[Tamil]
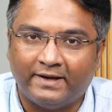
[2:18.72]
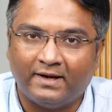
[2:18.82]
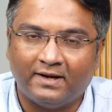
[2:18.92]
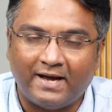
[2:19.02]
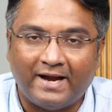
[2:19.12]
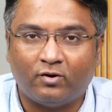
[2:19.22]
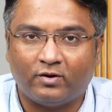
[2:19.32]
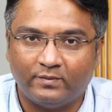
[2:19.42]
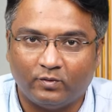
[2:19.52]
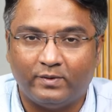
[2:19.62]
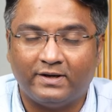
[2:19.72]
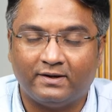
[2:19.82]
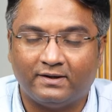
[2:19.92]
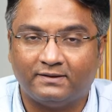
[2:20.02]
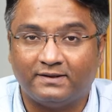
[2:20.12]
ஏன்னா ஆண்ட்ராய்ட்
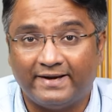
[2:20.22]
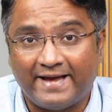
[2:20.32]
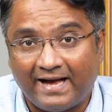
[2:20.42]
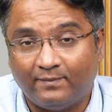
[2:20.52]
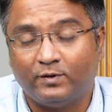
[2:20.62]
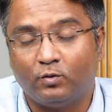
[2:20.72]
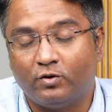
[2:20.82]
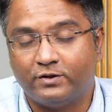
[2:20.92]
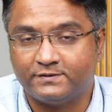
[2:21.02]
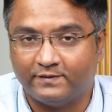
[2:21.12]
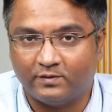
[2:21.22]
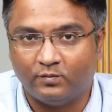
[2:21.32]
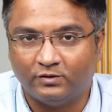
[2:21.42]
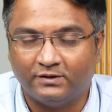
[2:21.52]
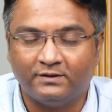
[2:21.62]
மொபைல்ன்றதை தாண்டி ஆப்பிள் ஓஎஸ்
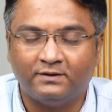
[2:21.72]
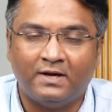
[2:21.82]
வரும்போது